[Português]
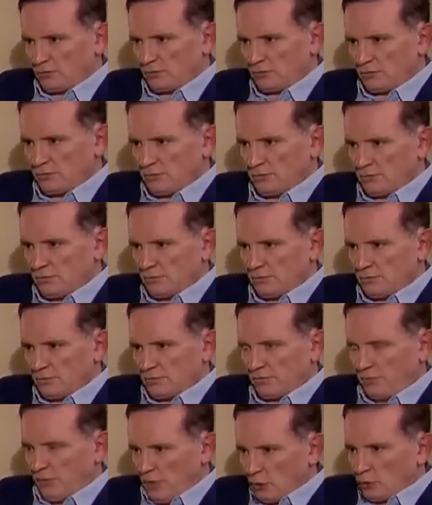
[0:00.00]
Não.
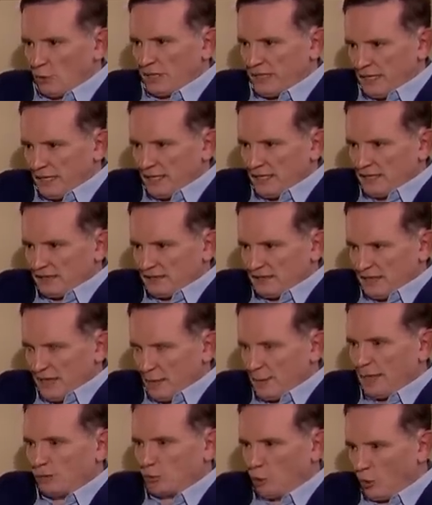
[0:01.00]
Vendo aqueles triste.
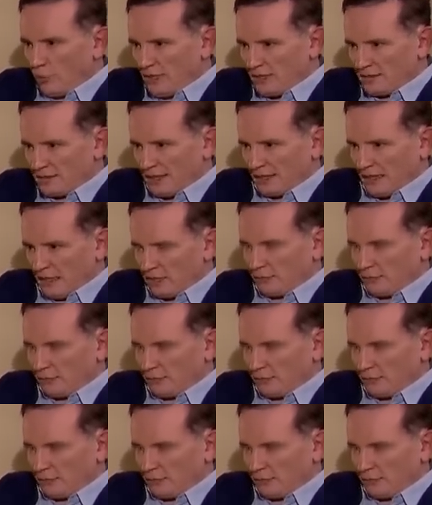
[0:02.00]
hematomas, Fiquei aquela